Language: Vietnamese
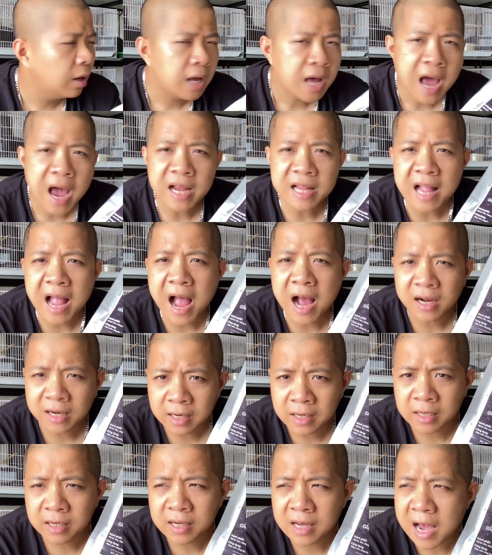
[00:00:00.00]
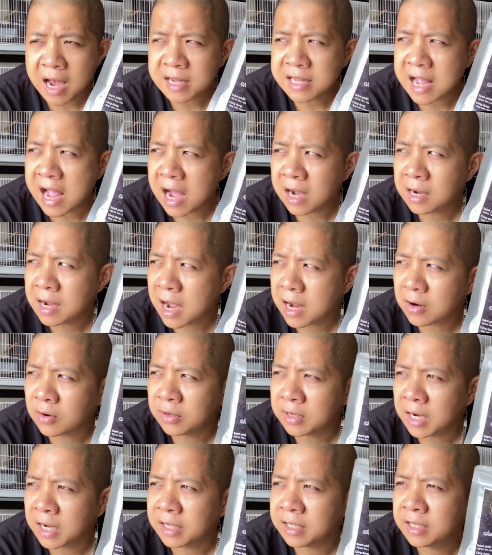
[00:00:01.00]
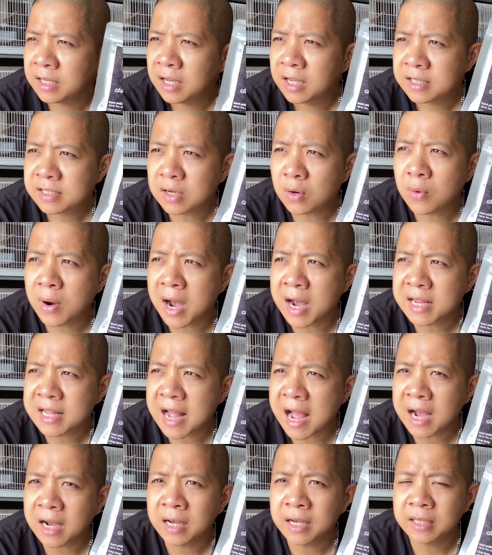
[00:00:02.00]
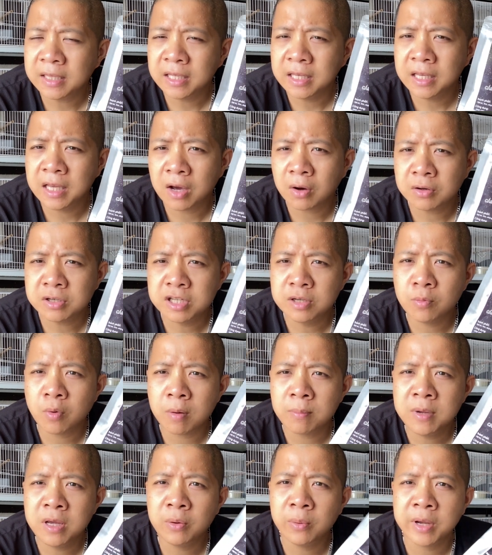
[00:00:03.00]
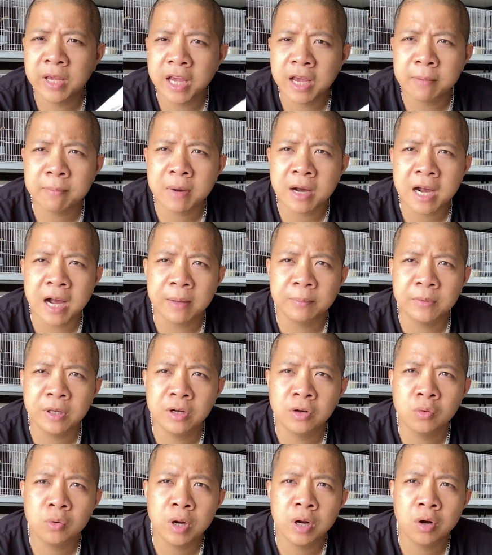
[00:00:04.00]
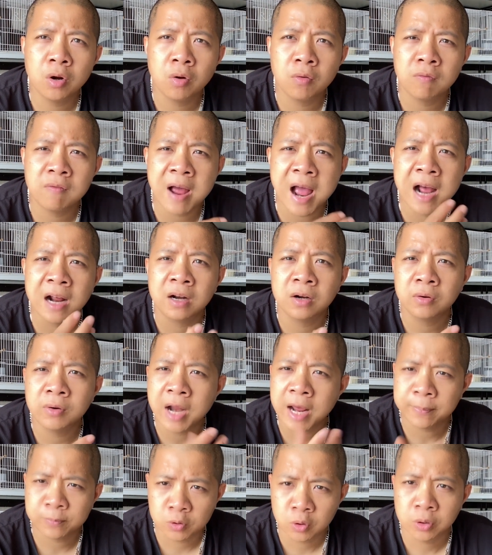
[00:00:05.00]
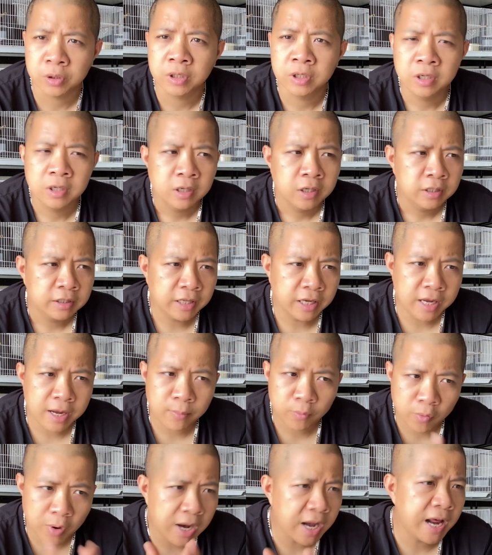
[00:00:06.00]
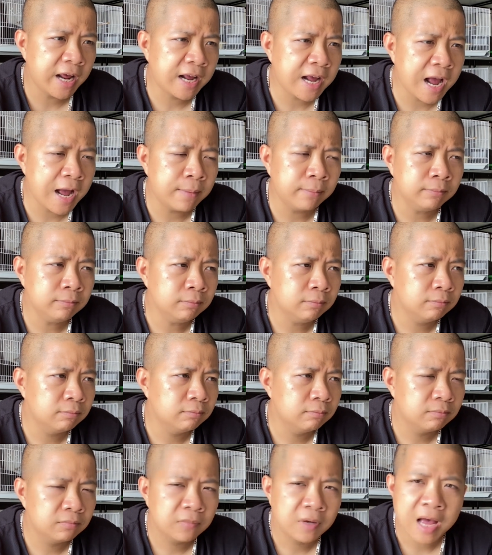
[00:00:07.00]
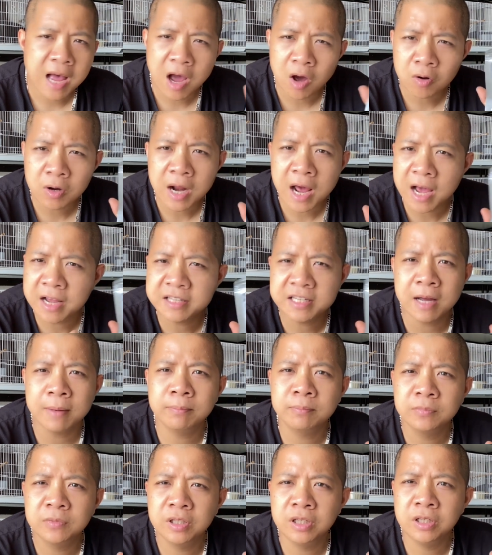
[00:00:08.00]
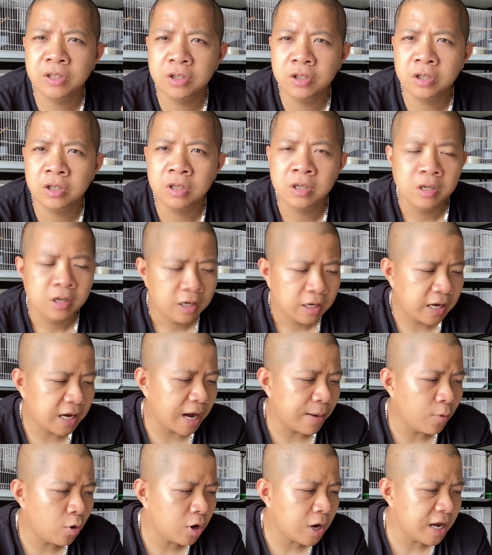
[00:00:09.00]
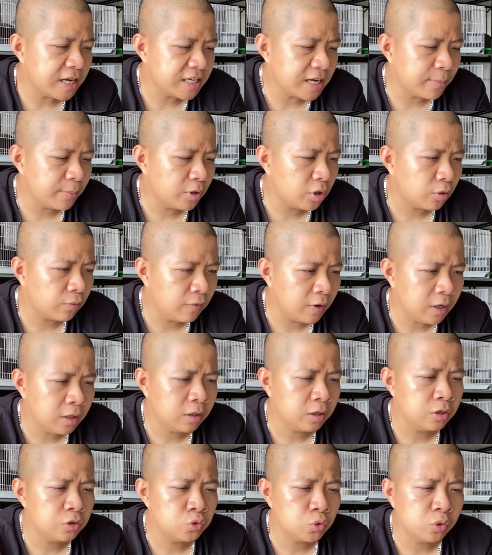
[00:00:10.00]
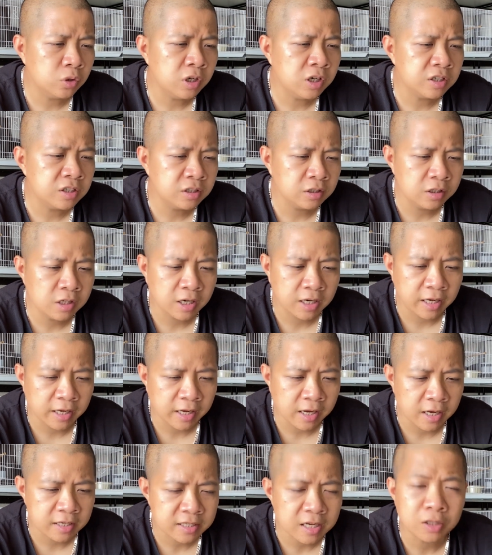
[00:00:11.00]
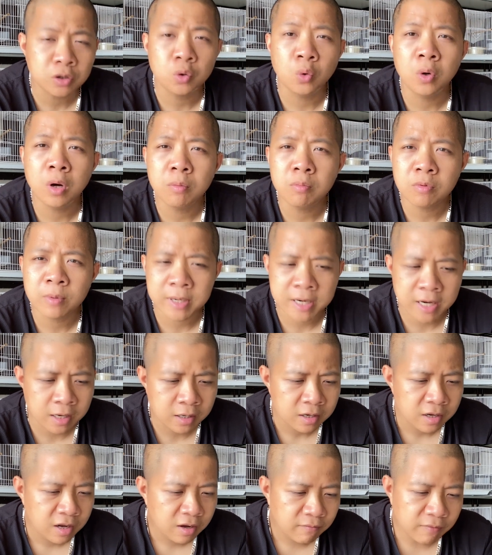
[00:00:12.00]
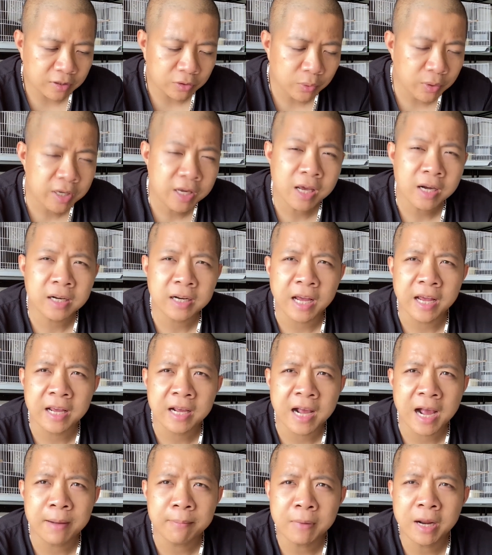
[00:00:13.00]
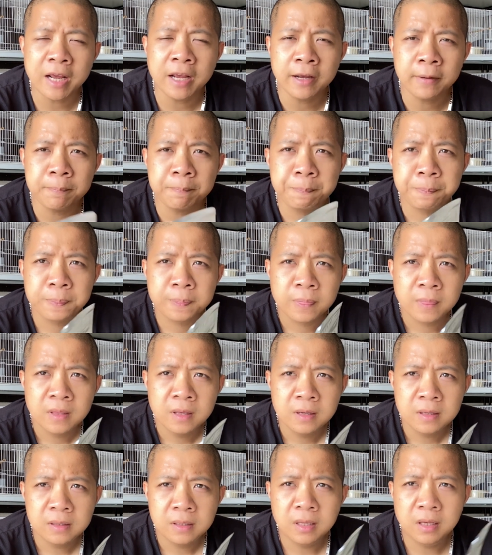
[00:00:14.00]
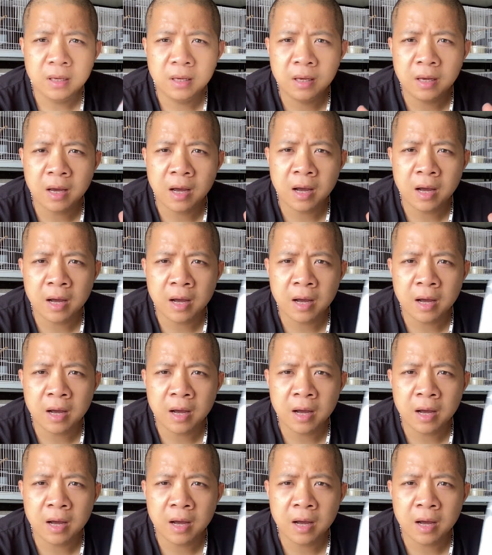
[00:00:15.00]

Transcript: hai uh, tháng đấy, hai tháng hai gói này. Sau hai tháng ấy, thì con chim họa mi của anh em mà cảm thấy nó nó vàng, nó đẹp rồi thì anh em quay lại cám Hót hai trăm, thì cái cám Hót hai trăm này nó vẫn cứ giữ được giữ được cái sắc tố lông của nhá. Và tuy nhiên cái cám này ấy, thì